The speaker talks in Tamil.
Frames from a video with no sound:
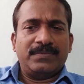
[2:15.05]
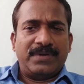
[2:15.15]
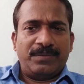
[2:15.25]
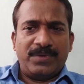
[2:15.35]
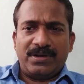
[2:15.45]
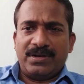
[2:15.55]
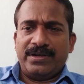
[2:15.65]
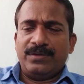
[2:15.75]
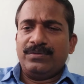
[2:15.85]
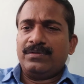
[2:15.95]

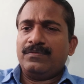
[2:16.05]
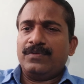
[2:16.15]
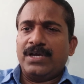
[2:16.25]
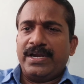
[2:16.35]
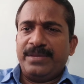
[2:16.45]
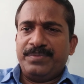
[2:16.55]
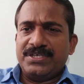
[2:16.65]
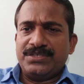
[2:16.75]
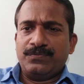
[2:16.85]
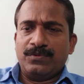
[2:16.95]
நண்பர்களுடன்
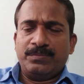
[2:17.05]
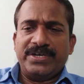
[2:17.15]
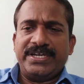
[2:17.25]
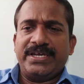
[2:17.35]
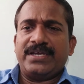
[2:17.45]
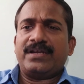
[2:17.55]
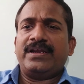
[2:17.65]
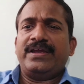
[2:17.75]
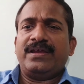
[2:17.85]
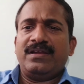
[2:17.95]
அலைபேசி ஃபோன் பண்ணி
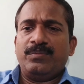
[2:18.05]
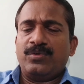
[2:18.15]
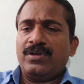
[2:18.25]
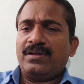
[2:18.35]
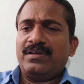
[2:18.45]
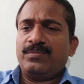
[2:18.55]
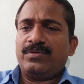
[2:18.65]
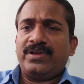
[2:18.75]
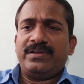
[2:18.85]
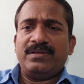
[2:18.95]
கேட்குறான் நேரில் போகிறோம் அங்கே
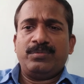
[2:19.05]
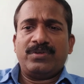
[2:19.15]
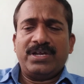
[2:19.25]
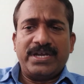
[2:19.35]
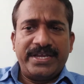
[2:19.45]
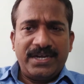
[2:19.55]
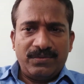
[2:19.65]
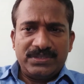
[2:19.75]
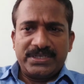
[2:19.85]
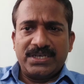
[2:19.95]
போகிறோம் இங்கே போகிறோம்
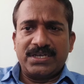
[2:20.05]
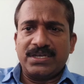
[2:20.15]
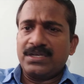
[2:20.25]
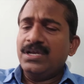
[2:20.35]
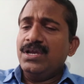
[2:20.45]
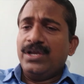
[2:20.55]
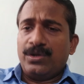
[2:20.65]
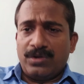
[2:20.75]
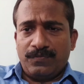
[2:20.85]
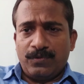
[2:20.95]
கடையில் வந்து எங்கள்
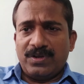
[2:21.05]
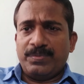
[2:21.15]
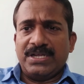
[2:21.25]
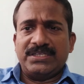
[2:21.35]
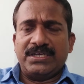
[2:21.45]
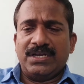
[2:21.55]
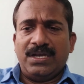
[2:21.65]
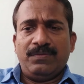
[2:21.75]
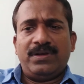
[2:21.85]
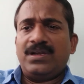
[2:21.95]
என்னோடய ஃபோனை
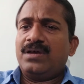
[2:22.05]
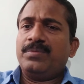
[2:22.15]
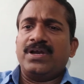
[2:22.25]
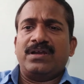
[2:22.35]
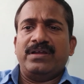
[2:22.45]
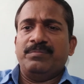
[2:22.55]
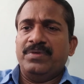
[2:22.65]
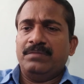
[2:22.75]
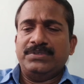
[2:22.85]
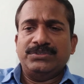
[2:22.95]
பார்த்தீங்களான்னு அவரும் நான்
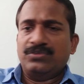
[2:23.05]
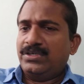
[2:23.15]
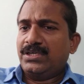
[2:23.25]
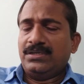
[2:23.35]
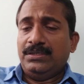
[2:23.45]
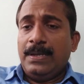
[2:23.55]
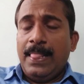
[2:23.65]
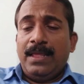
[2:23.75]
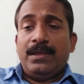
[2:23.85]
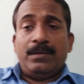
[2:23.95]
பார்க்கலையப்பா அப்படின்னு சொல்லிட்டாரு
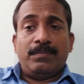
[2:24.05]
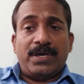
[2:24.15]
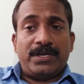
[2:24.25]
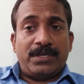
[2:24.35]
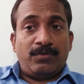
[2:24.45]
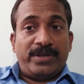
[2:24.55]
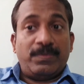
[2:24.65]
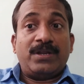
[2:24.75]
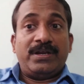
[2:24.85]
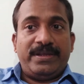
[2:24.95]
பாருங்கள் அவனுடைய
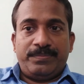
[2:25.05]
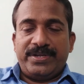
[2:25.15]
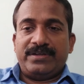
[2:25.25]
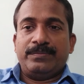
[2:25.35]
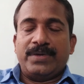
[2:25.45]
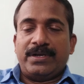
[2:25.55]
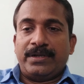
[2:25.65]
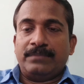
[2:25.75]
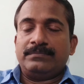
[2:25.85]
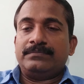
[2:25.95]
மனநிலை எப்படி இருக்குன்னு பாருங்கள்